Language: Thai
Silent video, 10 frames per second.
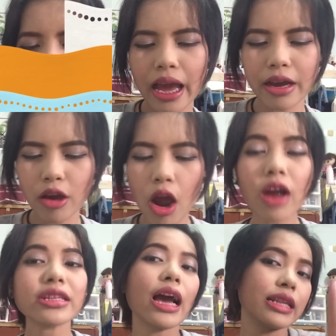อ่ะก็
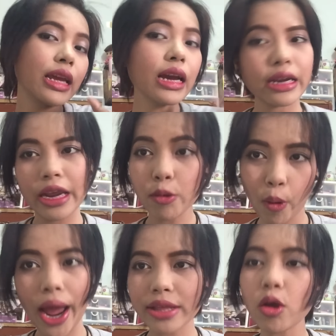จากที่เกินให้ดู
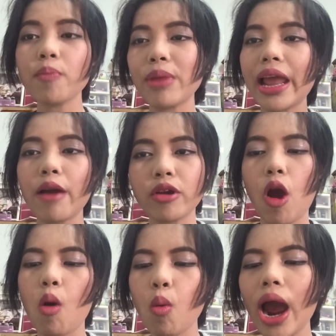ข้างต้นไปแล้ว
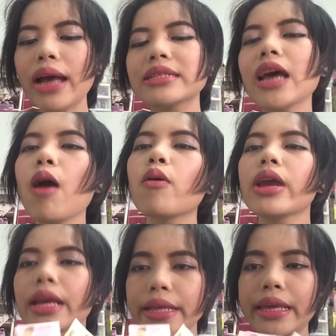เนาะว่าเจ้า
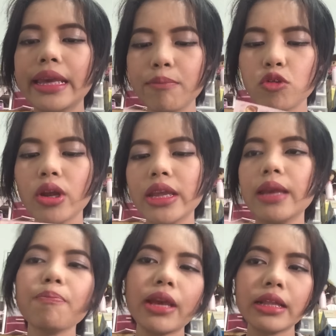ครีมตัว
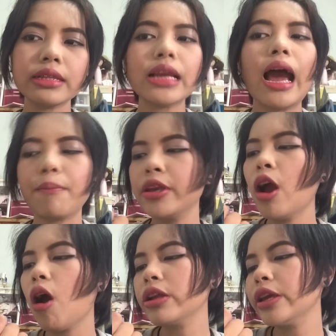นี้เป็นจาก
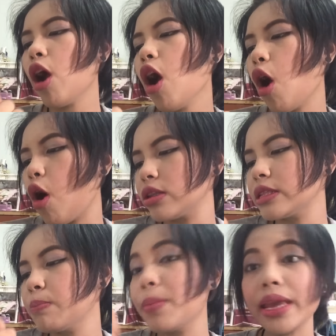ยี่ห้อของ
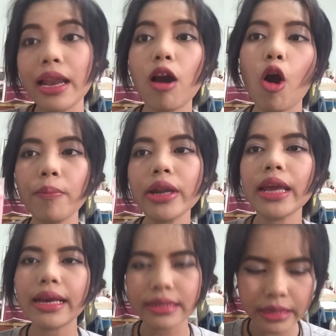B ล้อมนั่น
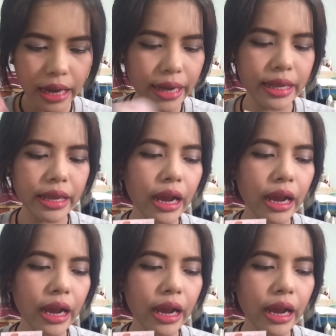เอง ซึ่งอันนี้